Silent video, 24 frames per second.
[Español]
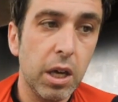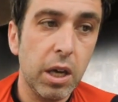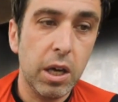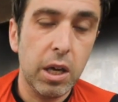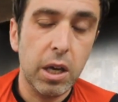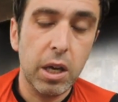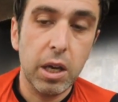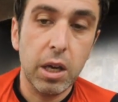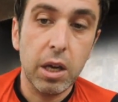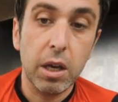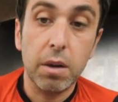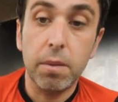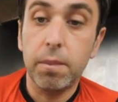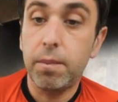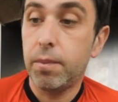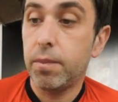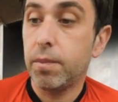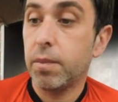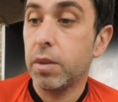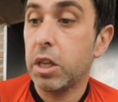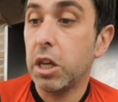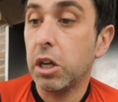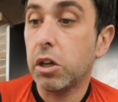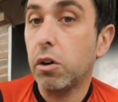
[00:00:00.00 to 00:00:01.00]
Eh,
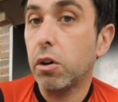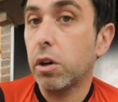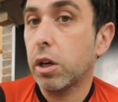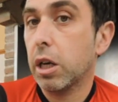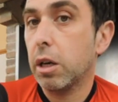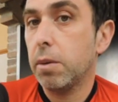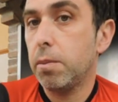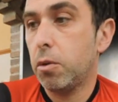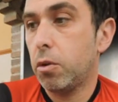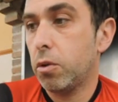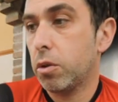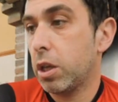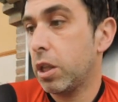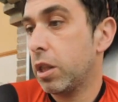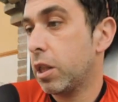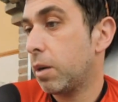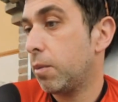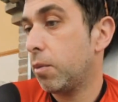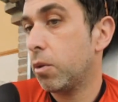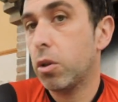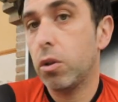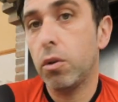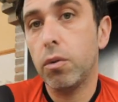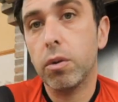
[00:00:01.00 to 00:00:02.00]
si cogemos,
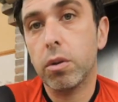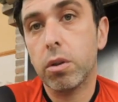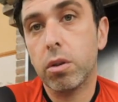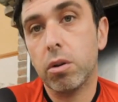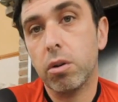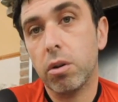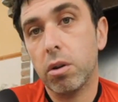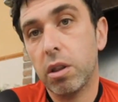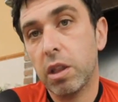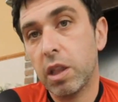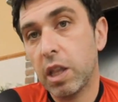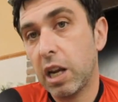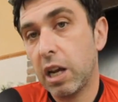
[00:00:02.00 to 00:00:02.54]
entramos en nuestra